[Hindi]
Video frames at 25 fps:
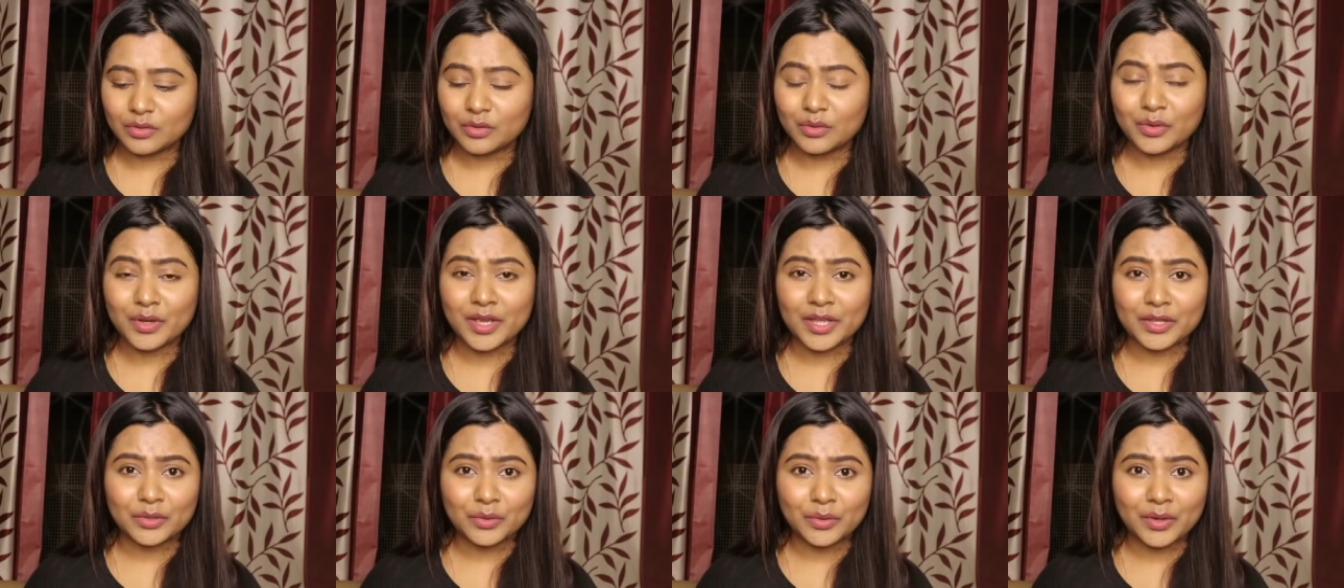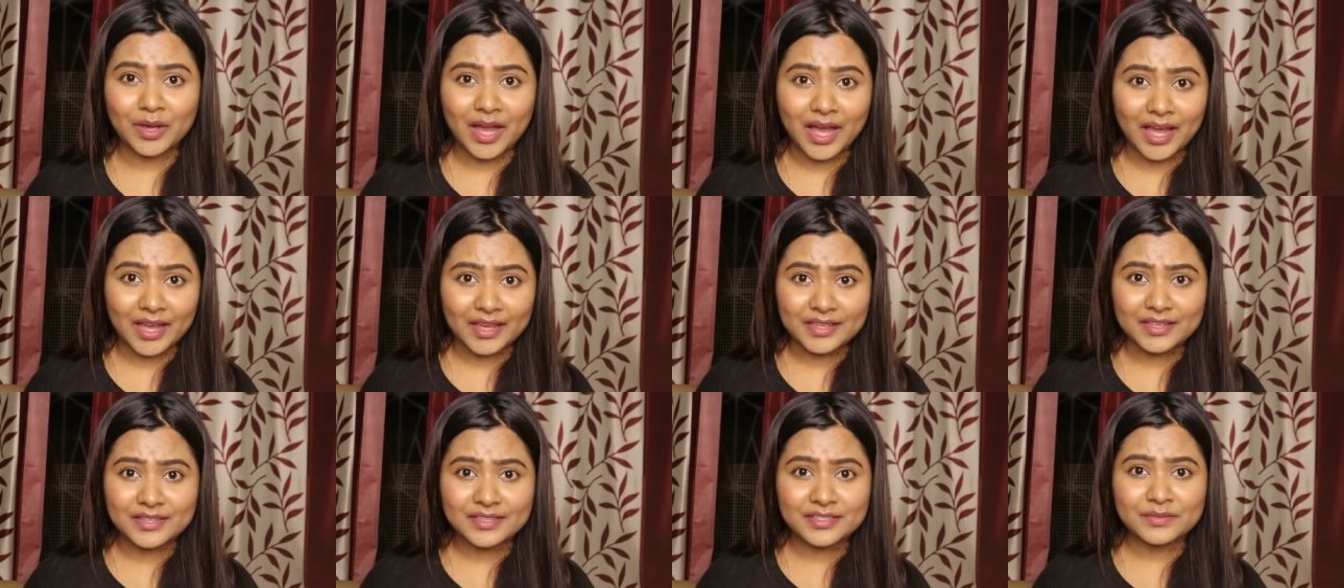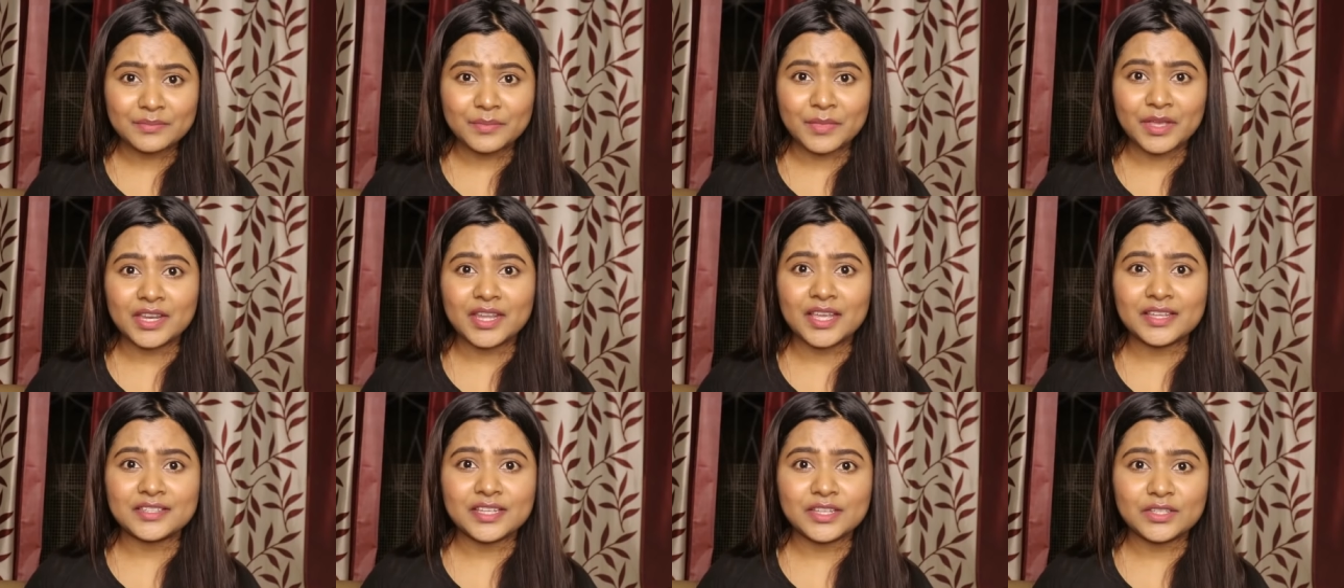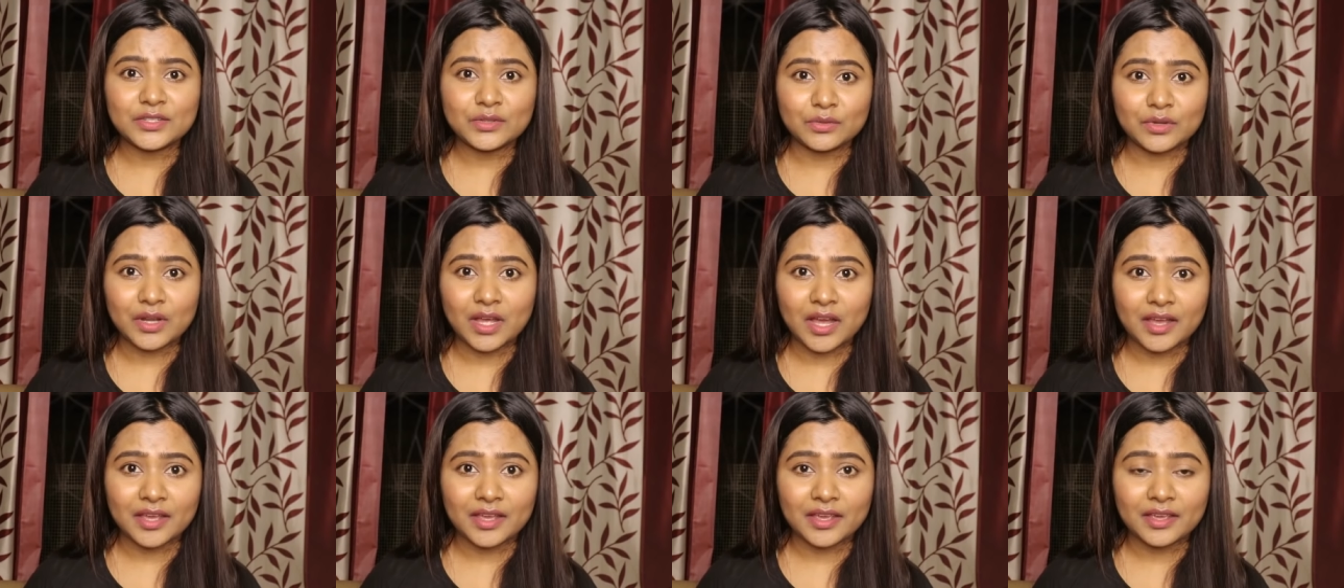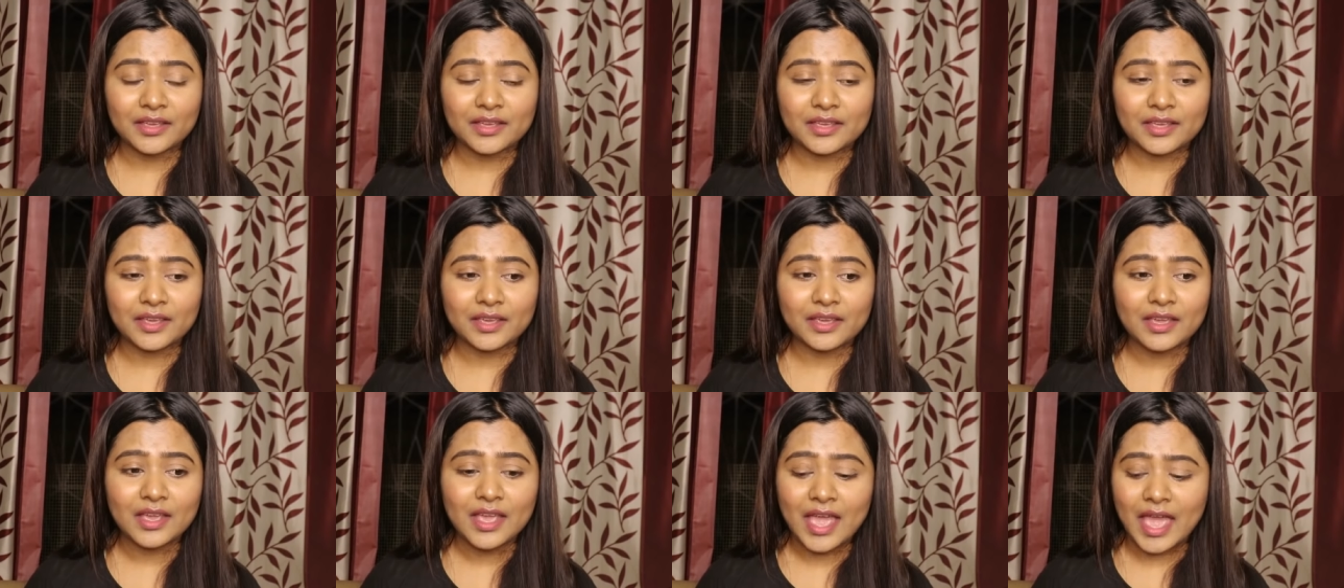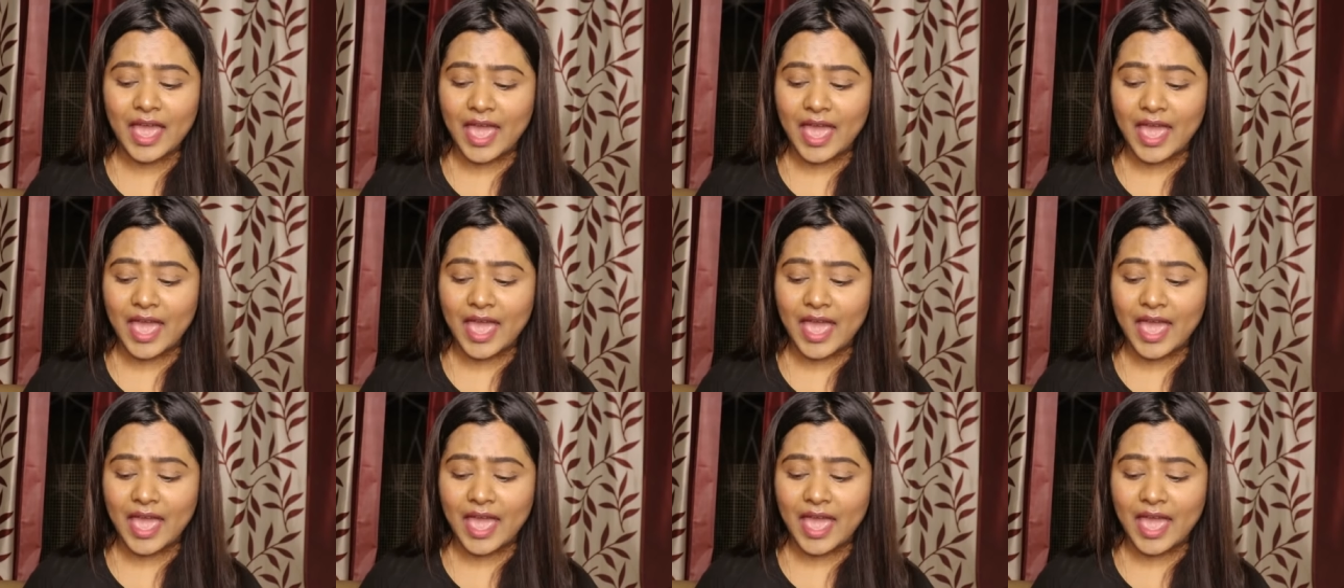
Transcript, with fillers: ओके okay, तो गाइस मैंने ऐसा सुना है कि